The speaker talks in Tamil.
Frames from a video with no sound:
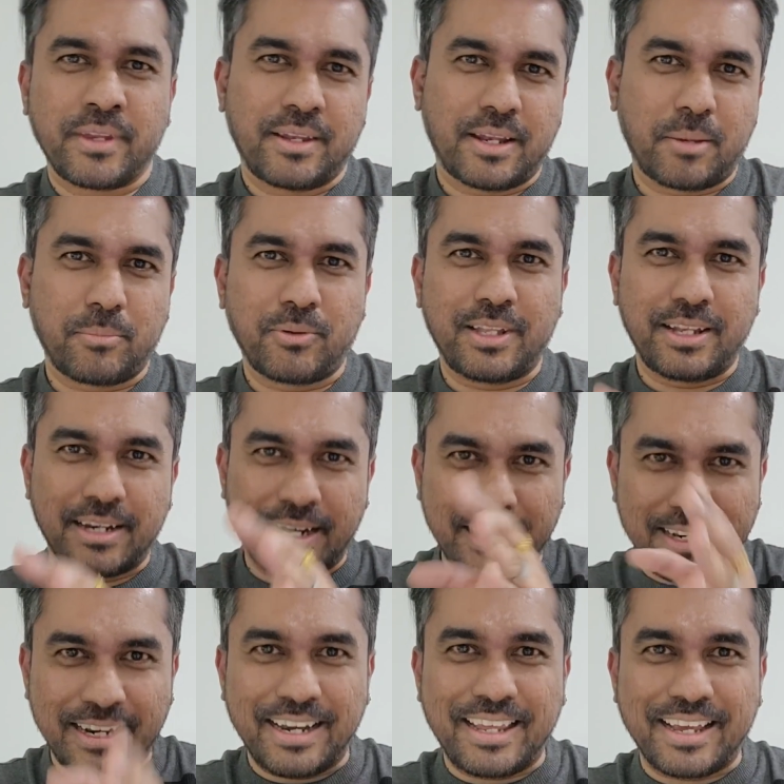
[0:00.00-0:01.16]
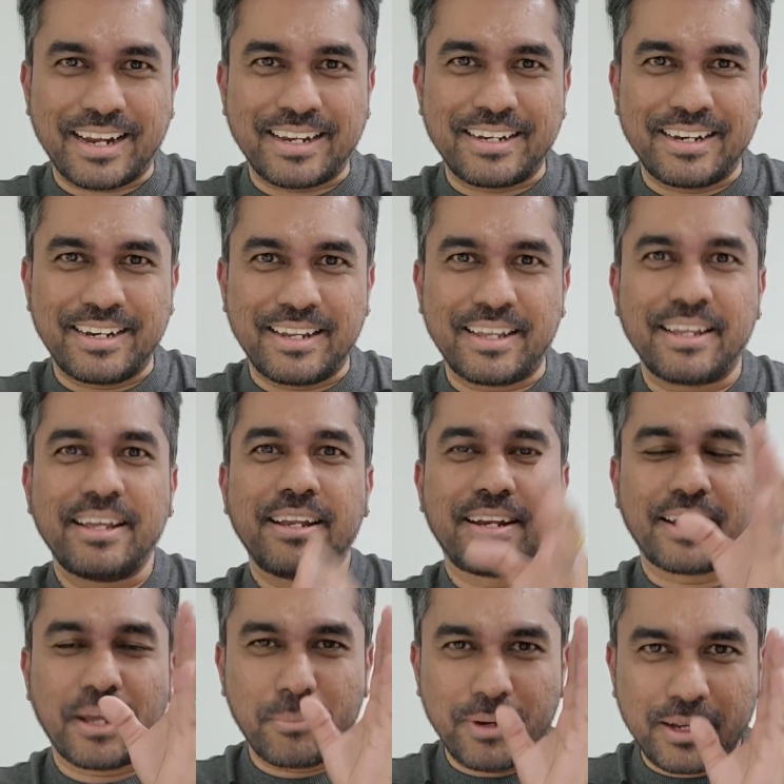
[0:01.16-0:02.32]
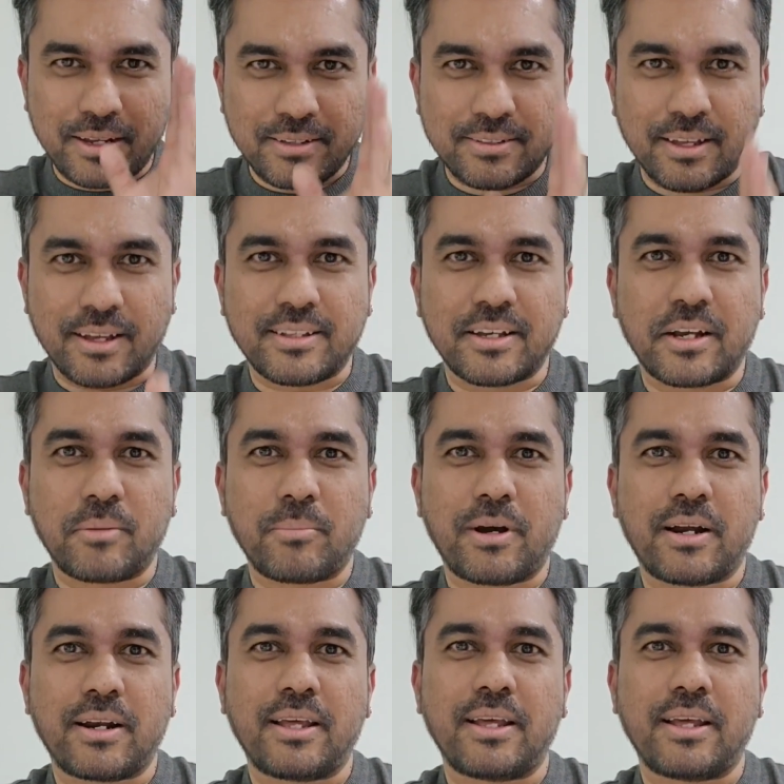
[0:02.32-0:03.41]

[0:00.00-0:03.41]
நம்ம வந்து நடுநிலையாக நின்று நமக்கு சாதகமான